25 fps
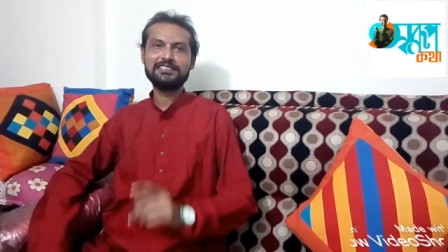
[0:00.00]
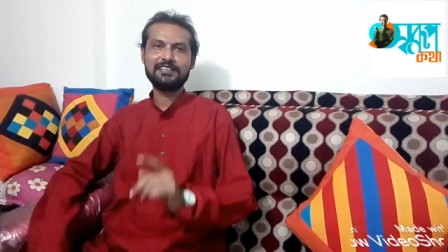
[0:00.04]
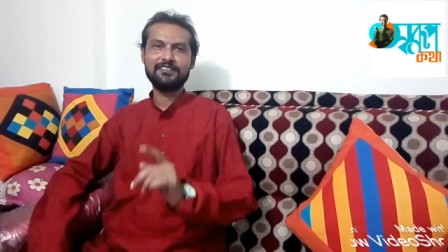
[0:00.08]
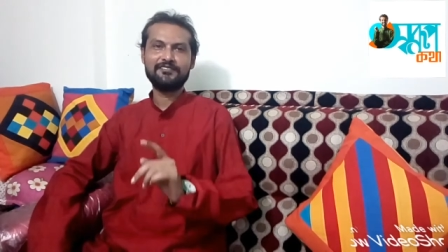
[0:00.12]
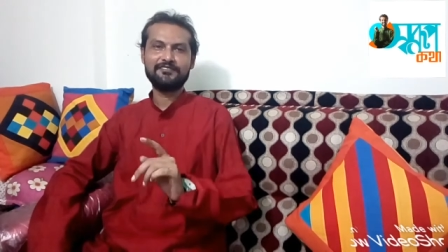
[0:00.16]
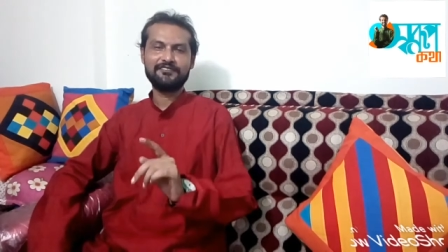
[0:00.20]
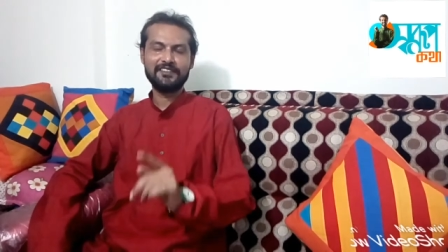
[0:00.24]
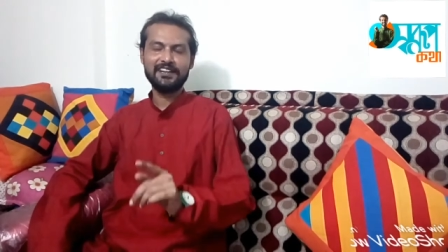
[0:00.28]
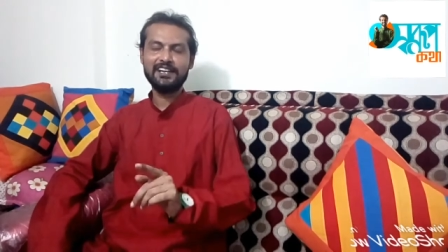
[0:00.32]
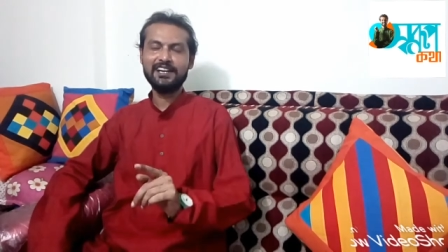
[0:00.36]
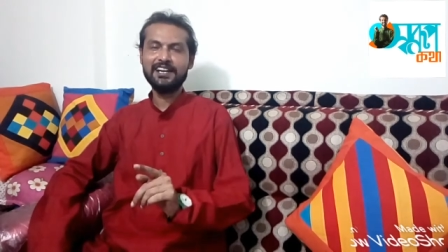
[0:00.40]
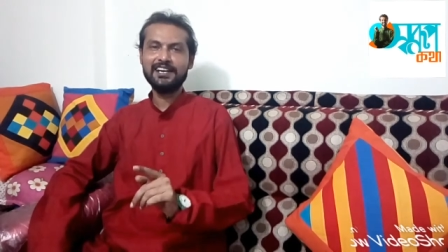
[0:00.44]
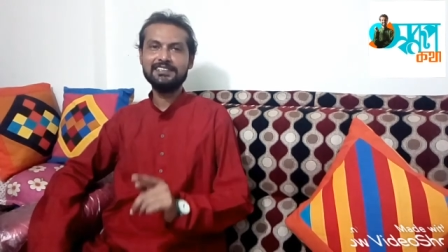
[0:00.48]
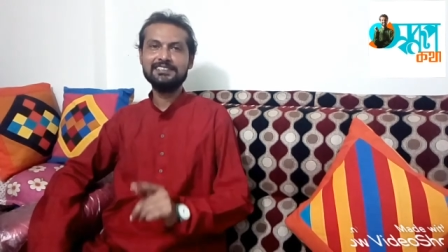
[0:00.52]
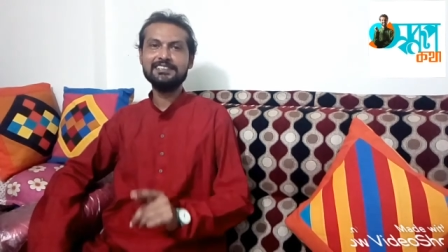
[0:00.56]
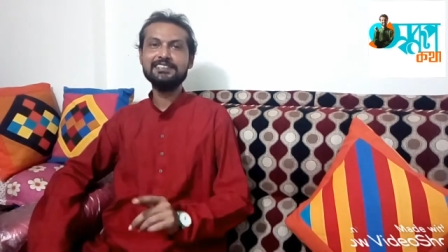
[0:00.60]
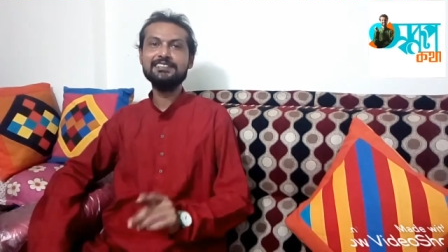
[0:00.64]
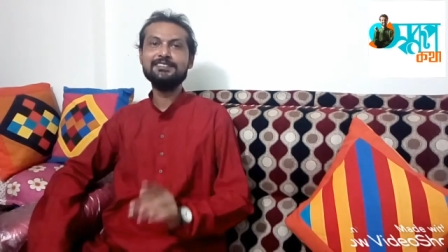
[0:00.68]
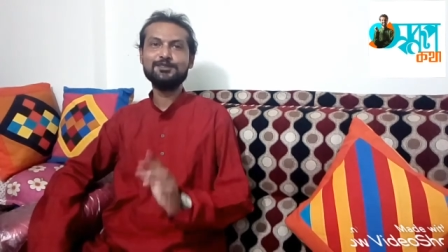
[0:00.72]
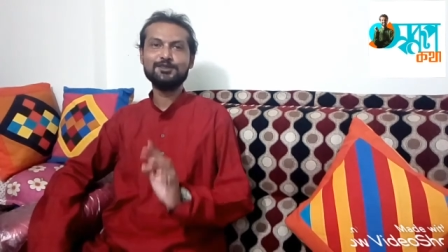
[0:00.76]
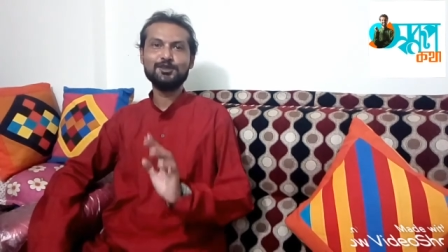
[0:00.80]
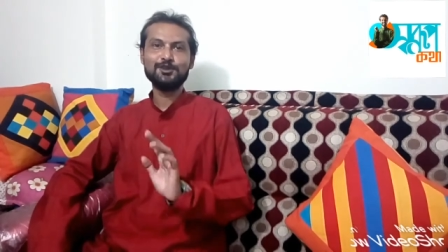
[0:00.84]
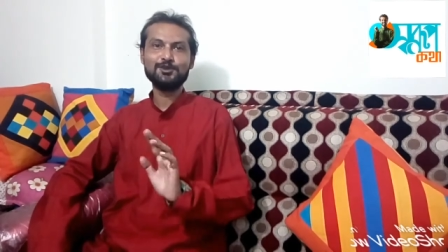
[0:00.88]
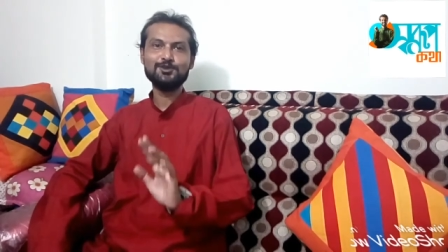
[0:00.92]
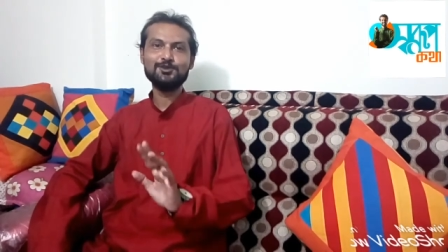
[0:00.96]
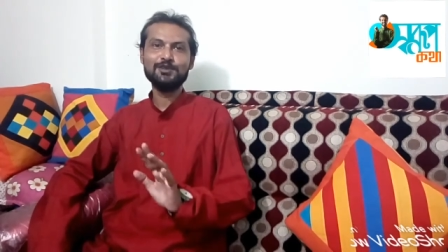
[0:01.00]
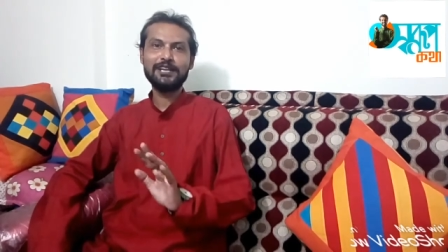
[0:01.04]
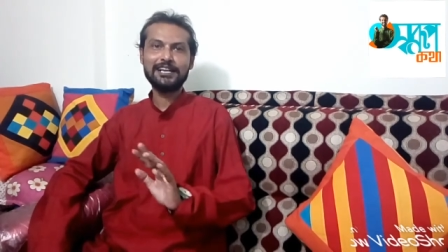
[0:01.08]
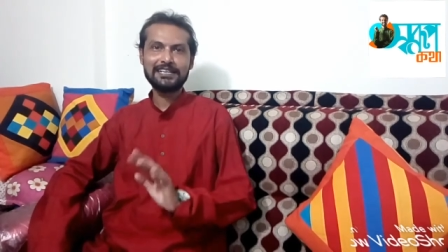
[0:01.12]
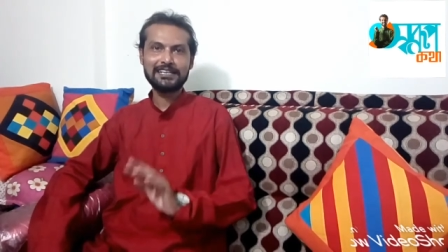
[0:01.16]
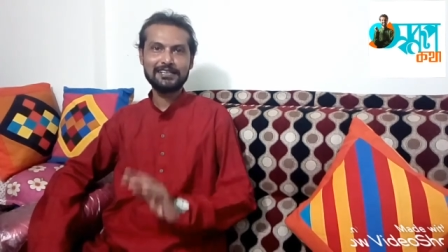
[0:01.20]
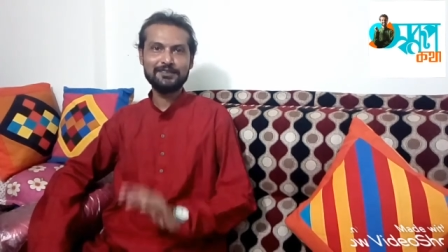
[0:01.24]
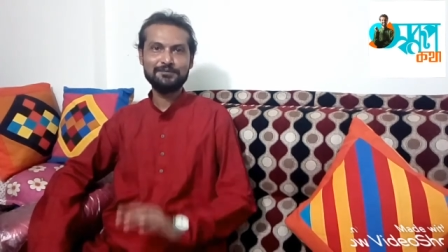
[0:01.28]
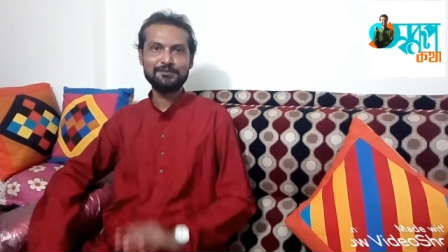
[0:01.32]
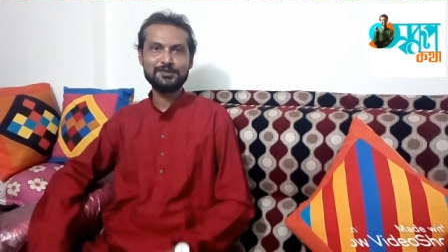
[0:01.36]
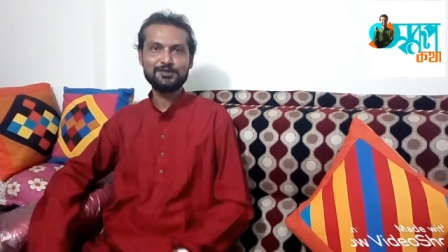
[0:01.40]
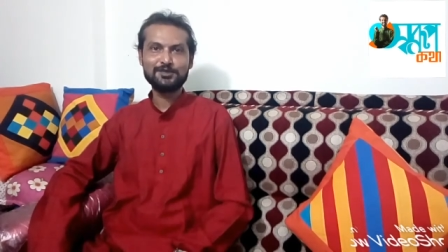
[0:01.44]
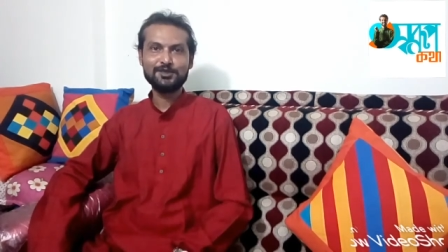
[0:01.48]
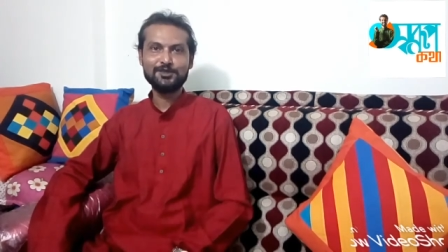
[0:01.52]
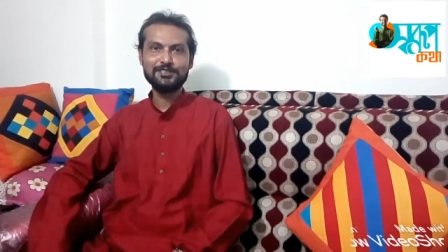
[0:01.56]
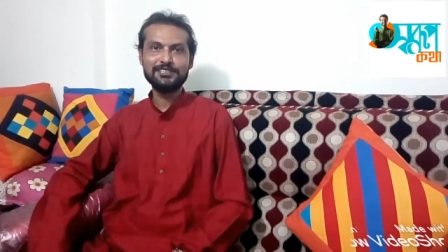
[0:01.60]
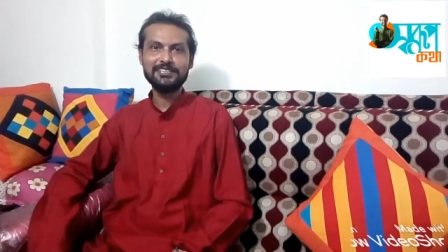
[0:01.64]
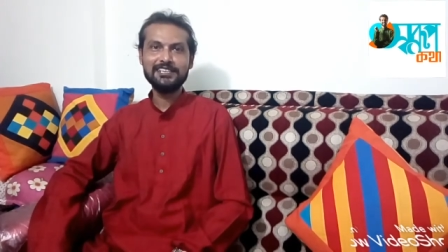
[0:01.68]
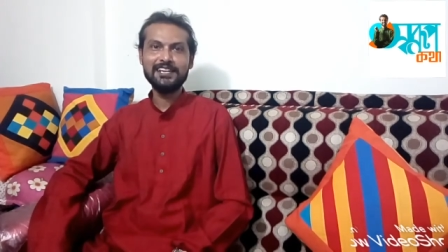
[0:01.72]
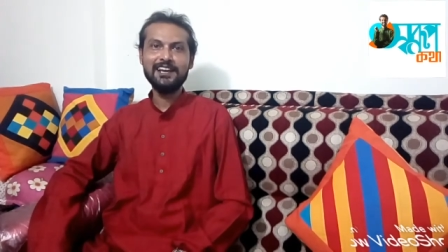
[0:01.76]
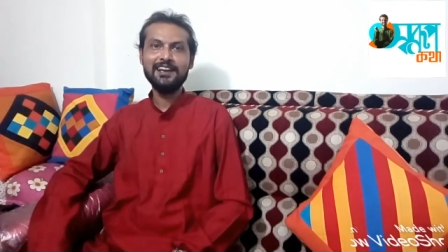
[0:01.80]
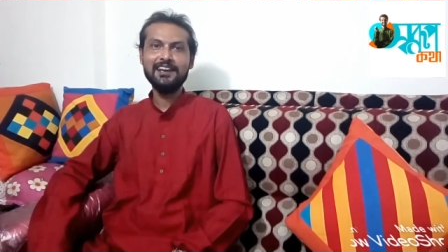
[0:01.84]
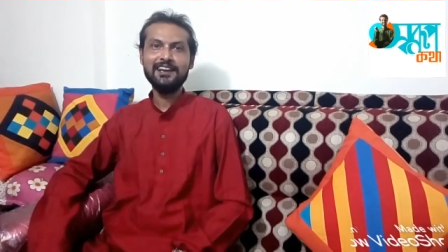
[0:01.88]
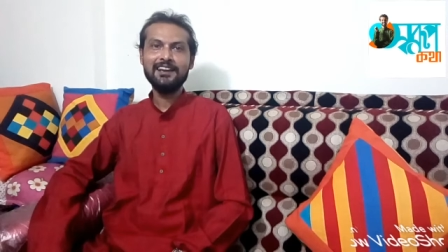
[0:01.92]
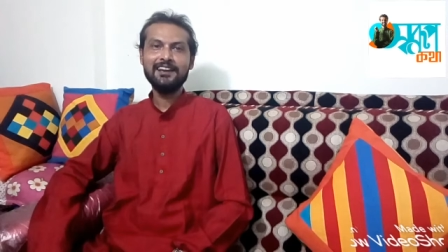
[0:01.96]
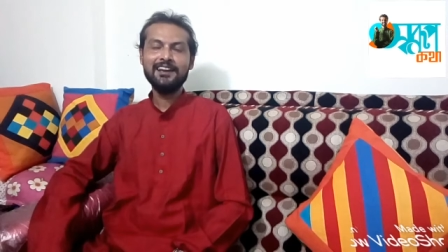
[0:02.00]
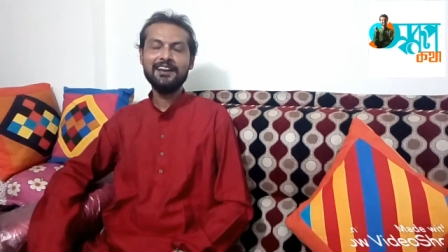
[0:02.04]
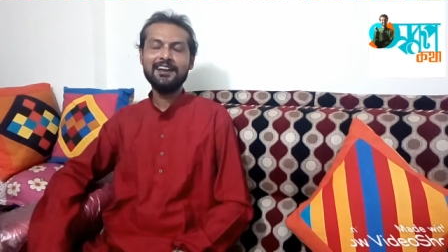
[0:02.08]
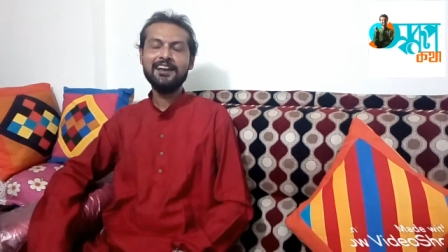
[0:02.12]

আজকে ফের হাজির নতুন একটা এপিসোড নিয়ে